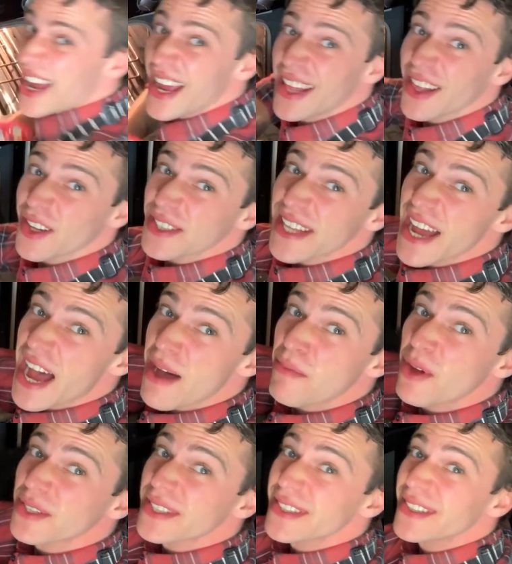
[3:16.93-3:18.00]
y los
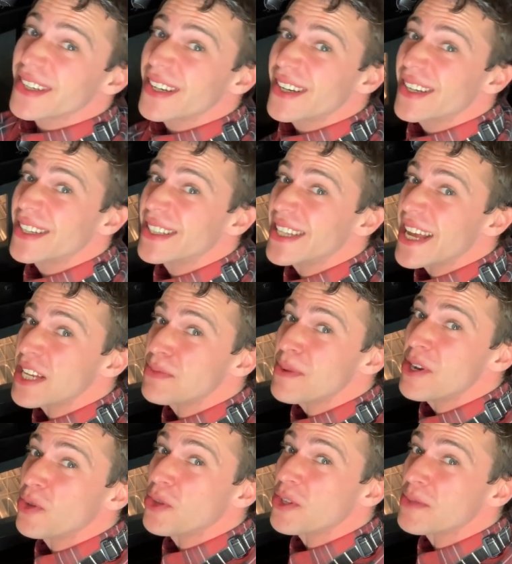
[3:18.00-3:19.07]
dejamos 10
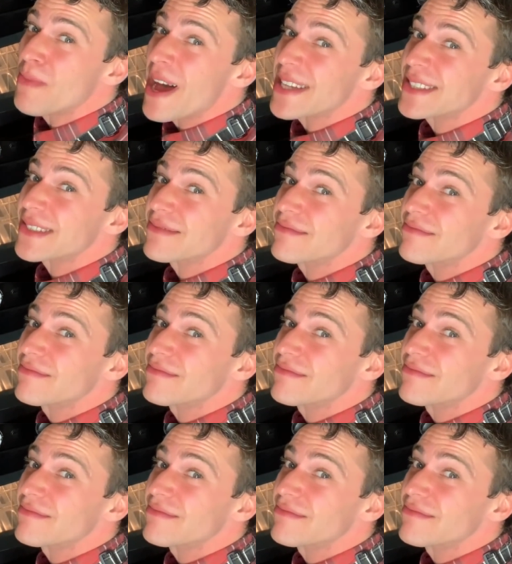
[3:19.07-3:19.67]
minutos más.